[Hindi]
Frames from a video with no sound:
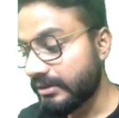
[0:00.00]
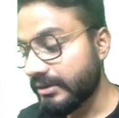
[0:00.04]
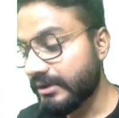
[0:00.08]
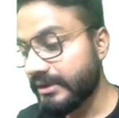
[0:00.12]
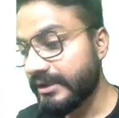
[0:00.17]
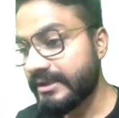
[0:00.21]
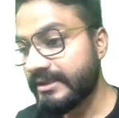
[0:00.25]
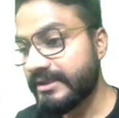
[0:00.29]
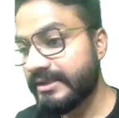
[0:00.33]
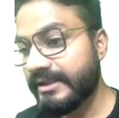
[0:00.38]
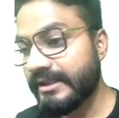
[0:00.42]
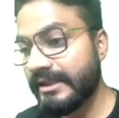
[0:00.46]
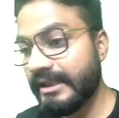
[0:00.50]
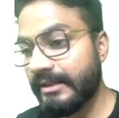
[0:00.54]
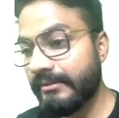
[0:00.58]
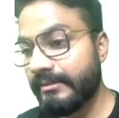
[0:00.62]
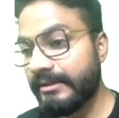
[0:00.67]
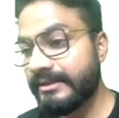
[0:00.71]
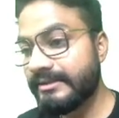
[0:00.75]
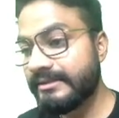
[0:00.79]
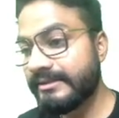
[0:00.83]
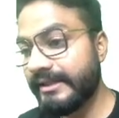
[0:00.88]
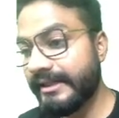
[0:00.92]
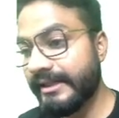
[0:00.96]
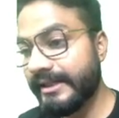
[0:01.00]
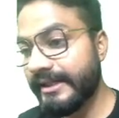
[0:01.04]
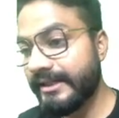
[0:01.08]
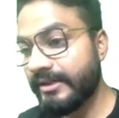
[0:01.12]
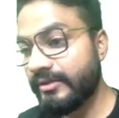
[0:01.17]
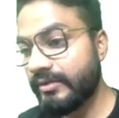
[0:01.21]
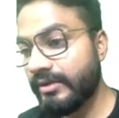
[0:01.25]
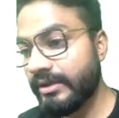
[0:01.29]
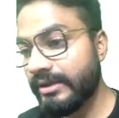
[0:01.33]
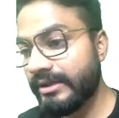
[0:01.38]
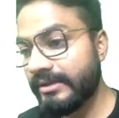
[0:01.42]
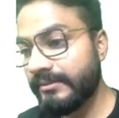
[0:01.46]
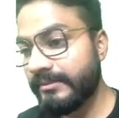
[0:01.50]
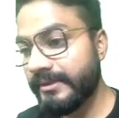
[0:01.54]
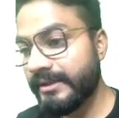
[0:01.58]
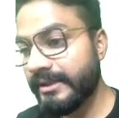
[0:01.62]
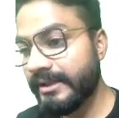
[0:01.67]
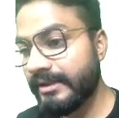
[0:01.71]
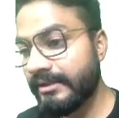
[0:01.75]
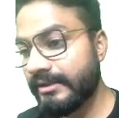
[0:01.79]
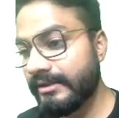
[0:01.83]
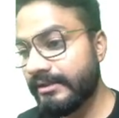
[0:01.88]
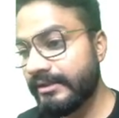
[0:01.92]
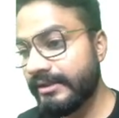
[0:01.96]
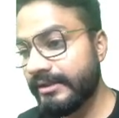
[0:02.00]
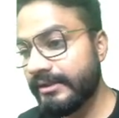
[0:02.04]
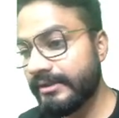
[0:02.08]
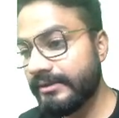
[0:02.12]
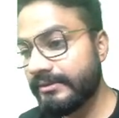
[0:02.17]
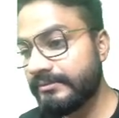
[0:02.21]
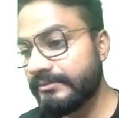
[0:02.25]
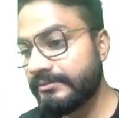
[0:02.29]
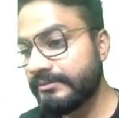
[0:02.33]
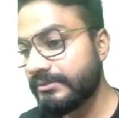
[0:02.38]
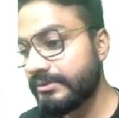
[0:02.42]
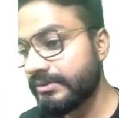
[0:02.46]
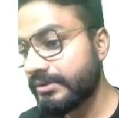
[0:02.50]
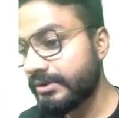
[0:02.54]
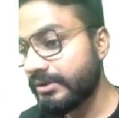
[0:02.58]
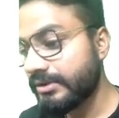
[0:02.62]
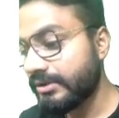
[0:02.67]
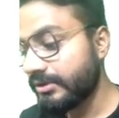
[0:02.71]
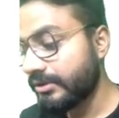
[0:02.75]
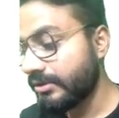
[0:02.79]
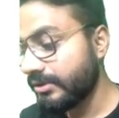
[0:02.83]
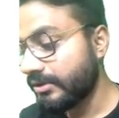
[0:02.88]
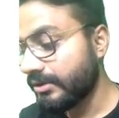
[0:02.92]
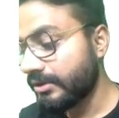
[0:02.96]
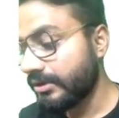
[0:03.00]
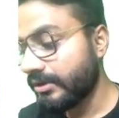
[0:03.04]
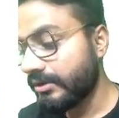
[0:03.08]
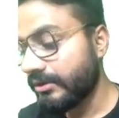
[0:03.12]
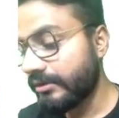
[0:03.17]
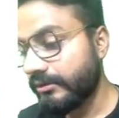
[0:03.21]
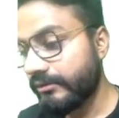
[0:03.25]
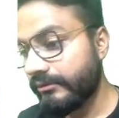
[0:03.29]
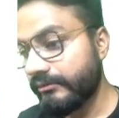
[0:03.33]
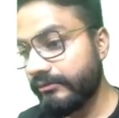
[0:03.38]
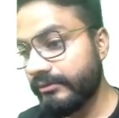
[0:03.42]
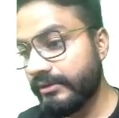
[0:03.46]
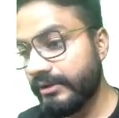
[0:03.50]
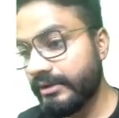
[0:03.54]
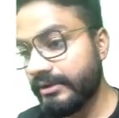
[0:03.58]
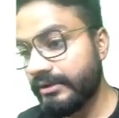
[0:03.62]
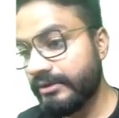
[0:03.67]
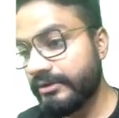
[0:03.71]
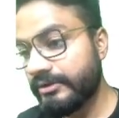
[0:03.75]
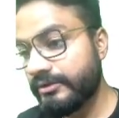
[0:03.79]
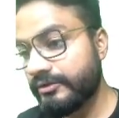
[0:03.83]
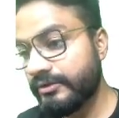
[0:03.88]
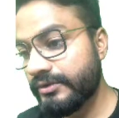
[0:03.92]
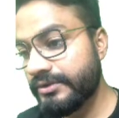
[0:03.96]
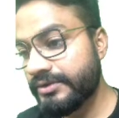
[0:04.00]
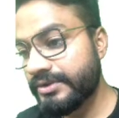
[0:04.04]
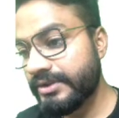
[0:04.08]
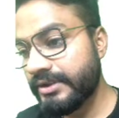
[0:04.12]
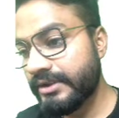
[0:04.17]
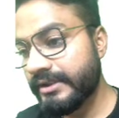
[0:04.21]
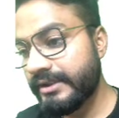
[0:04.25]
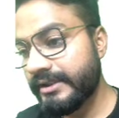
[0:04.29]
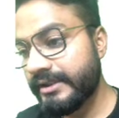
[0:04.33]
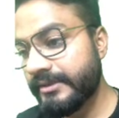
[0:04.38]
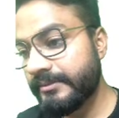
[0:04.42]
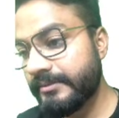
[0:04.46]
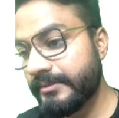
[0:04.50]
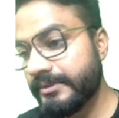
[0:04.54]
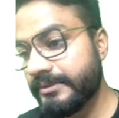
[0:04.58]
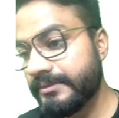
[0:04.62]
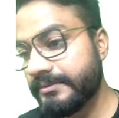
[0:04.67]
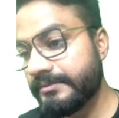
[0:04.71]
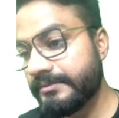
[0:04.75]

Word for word: इसके अलावा इसका हेड क्वार्टर भी याद रख लेना वर्न स्विट्जरलैंड में